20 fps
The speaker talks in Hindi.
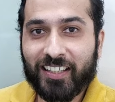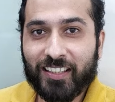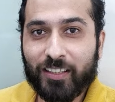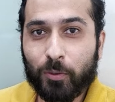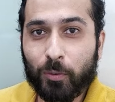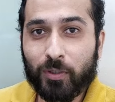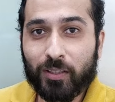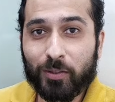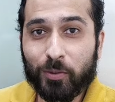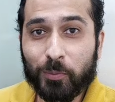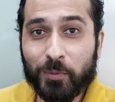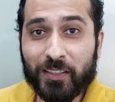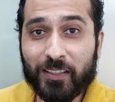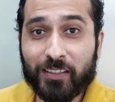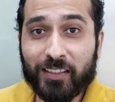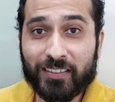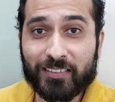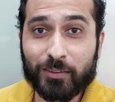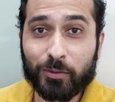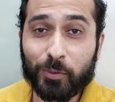Hey everyone, hoping
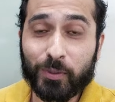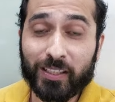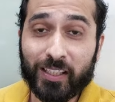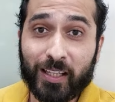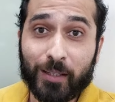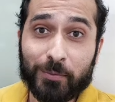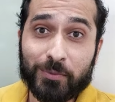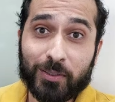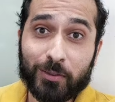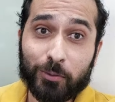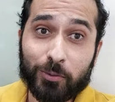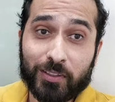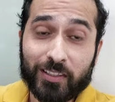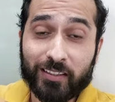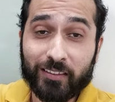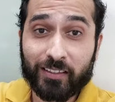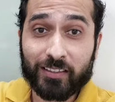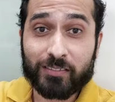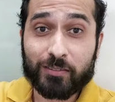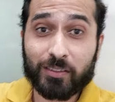you guys are doing
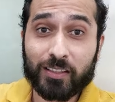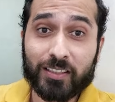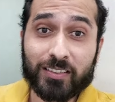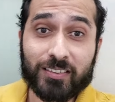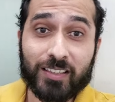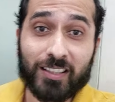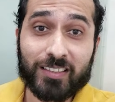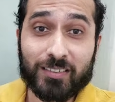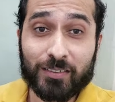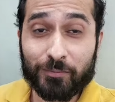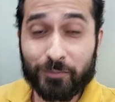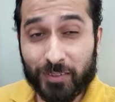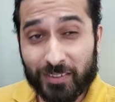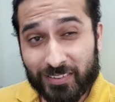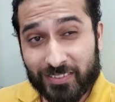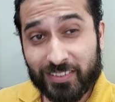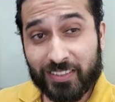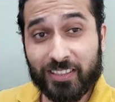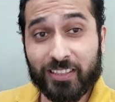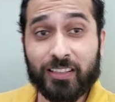absolutely great. So guys, आज हम
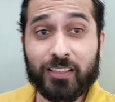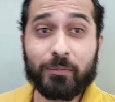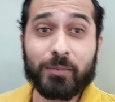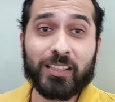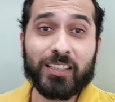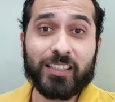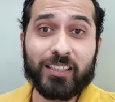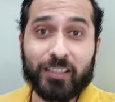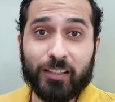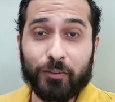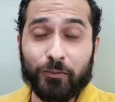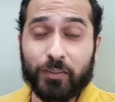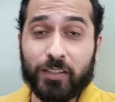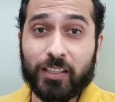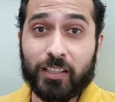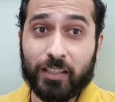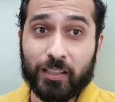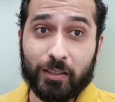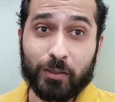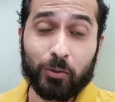फिर से हैं भाई हेयर
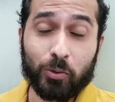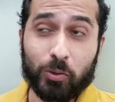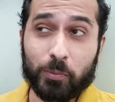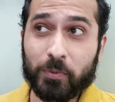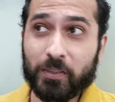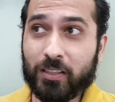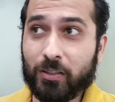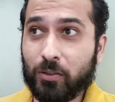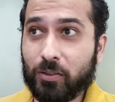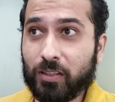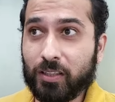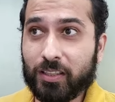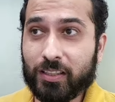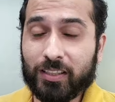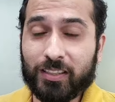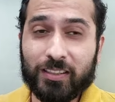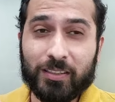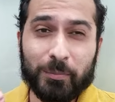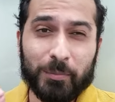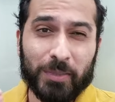फी हेयर ग्रो पे और
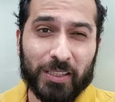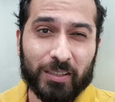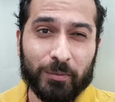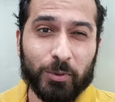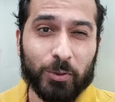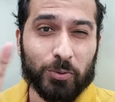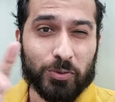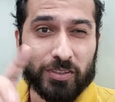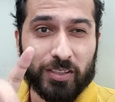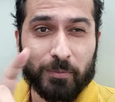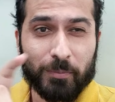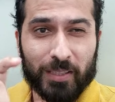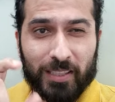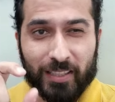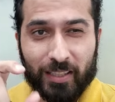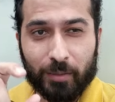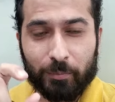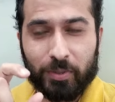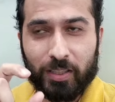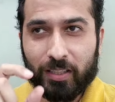uh, मैंने भी कुछ दिन
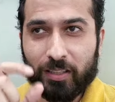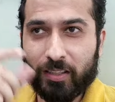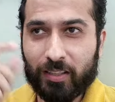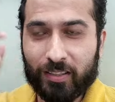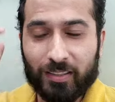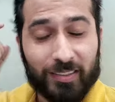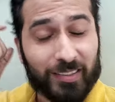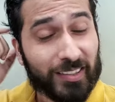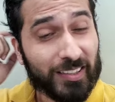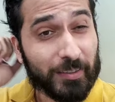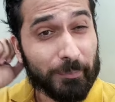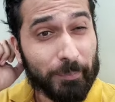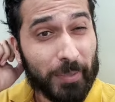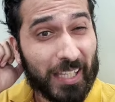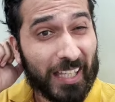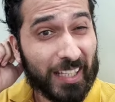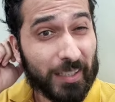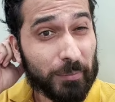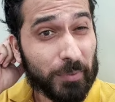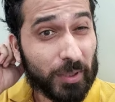पहले एक अपडेट दिया था कि
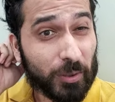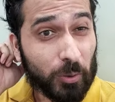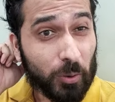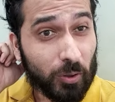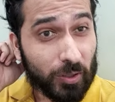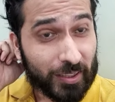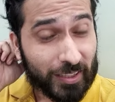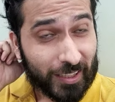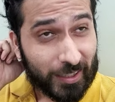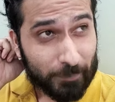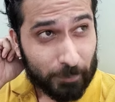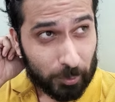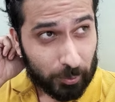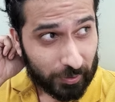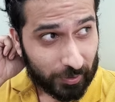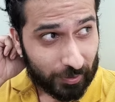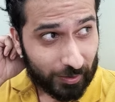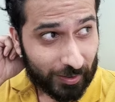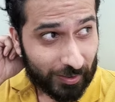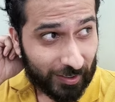पैर में कौन टाइप हो
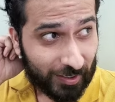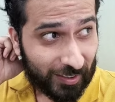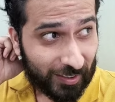गया